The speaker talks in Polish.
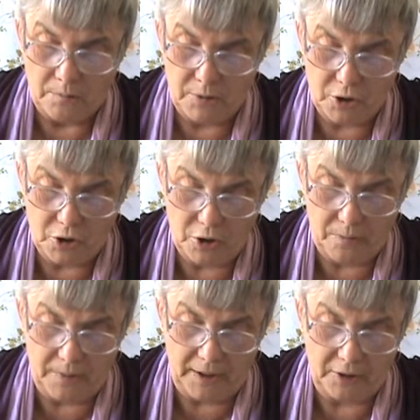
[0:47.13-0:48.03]
Myśli
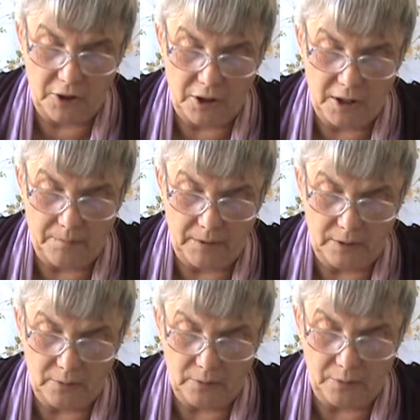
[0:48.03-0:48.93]
i pragnienia
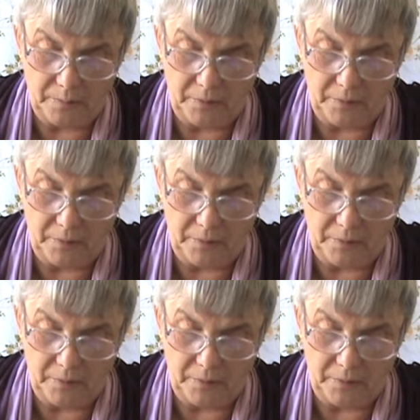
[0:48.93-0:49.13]
będą